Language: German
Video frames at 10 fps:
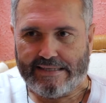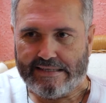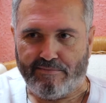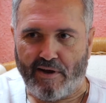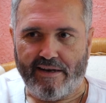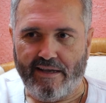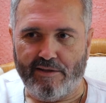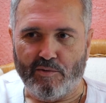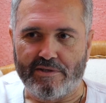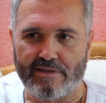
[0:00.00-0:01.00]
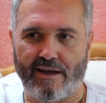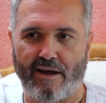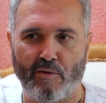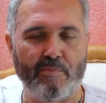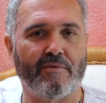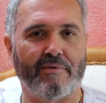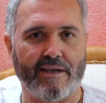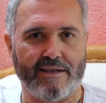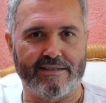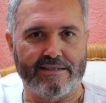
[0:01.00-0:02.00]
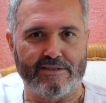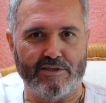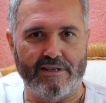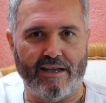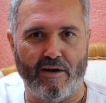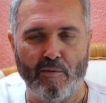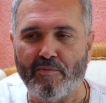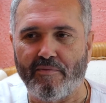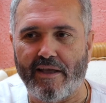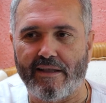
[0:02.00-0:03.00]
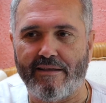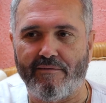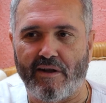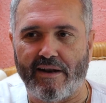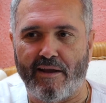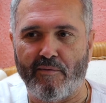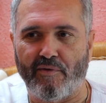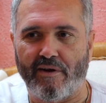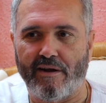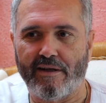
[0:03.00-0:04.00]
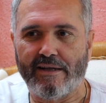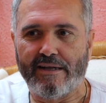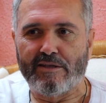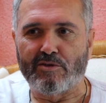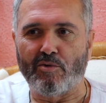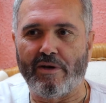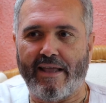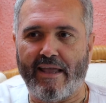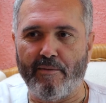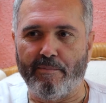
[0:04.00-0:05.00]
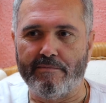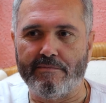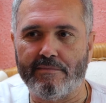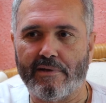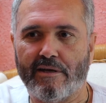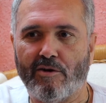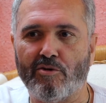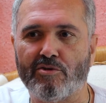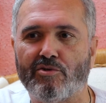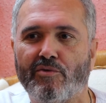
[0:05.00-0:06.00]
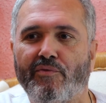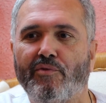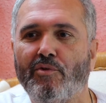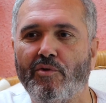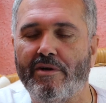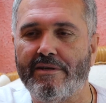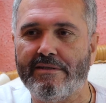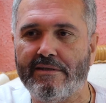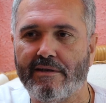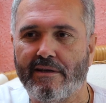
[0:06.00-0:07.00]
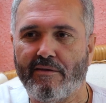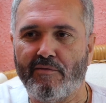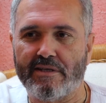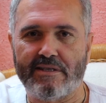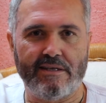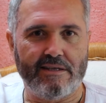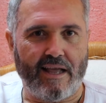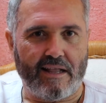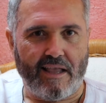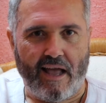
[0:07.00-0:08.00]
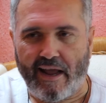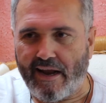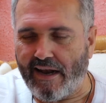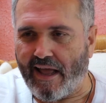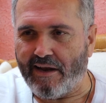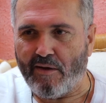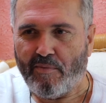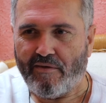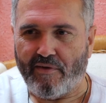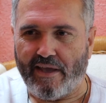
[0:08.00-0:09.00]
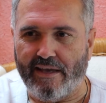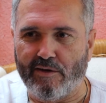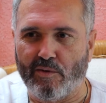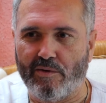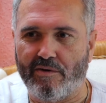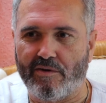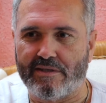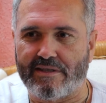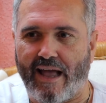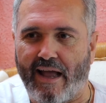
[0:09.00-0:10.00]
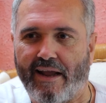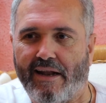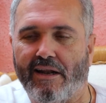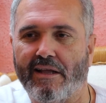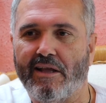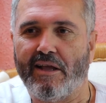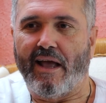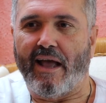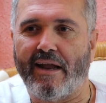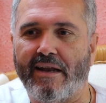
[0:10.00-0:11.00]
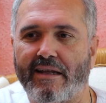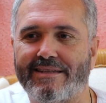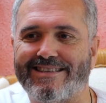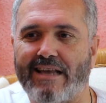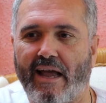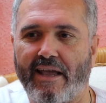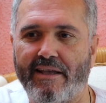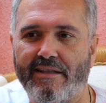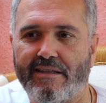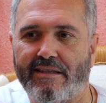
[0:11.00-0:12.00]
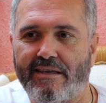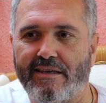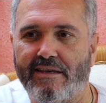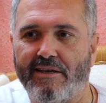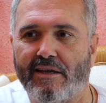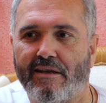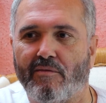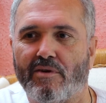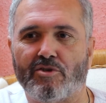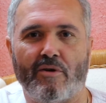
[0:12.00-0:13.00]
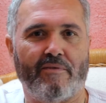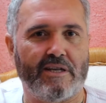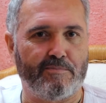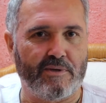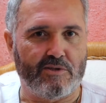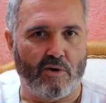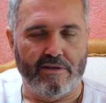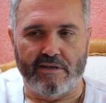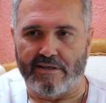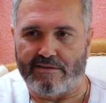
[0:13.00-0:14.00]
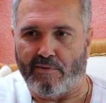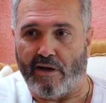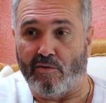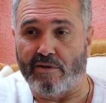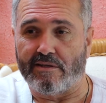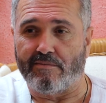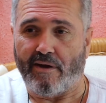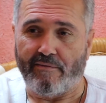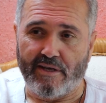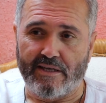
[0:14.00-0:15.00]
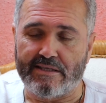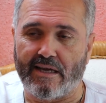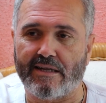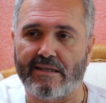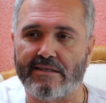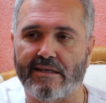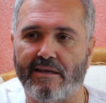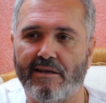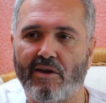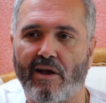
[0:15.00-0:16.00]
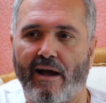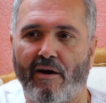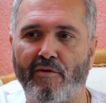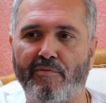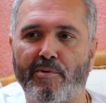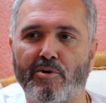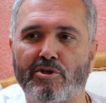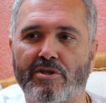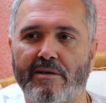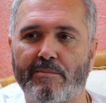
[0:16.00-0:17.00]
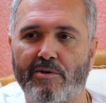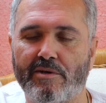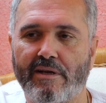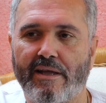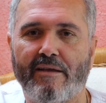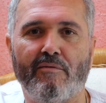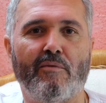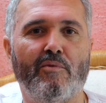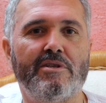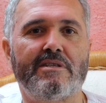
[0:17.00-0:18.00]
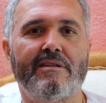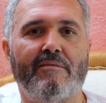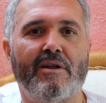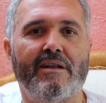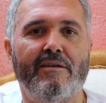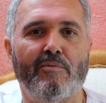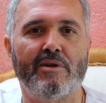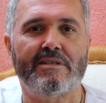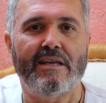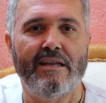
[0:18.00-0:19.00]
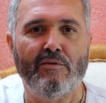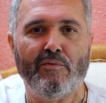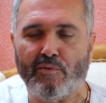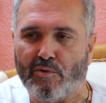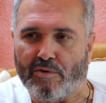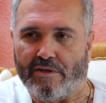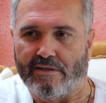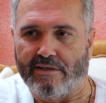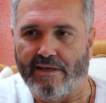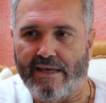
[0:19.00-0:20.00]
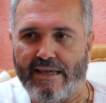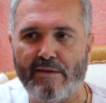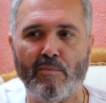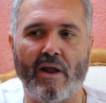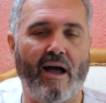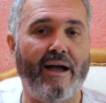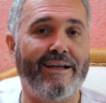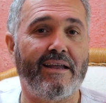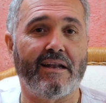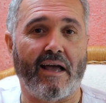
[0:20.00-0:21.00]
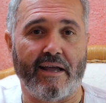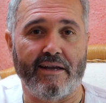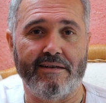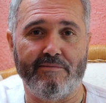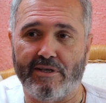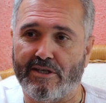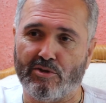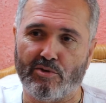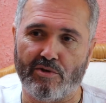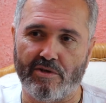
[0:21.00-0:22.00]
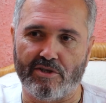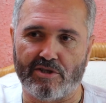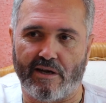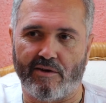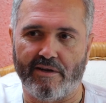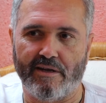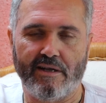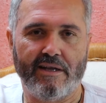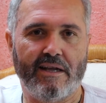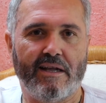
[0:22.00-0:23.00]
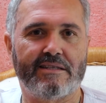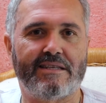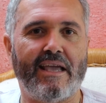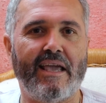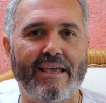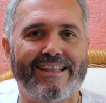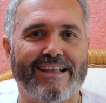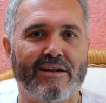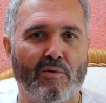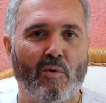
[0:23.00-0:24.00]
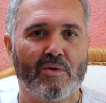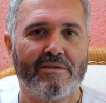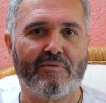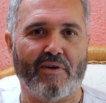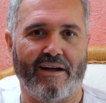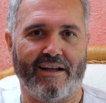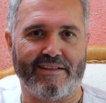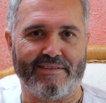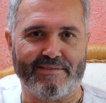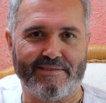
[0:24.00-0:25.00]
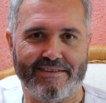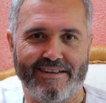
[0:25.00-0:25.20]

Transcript: das waren nicht unsere Hauptwerte. Also die Hauptwerte waren einfach zu leben und zu fühlen, wir sind Teil einer Bewegung und Teil einer Zeit, die schon was Besonderes war. Und es war, wie gesagt, diese Aufbruchsstimmung. Wir wussten aber nicht, wo es hinführt. Im Nachhinein, wenn ich zurückschaue, sehe ich den roten Faden.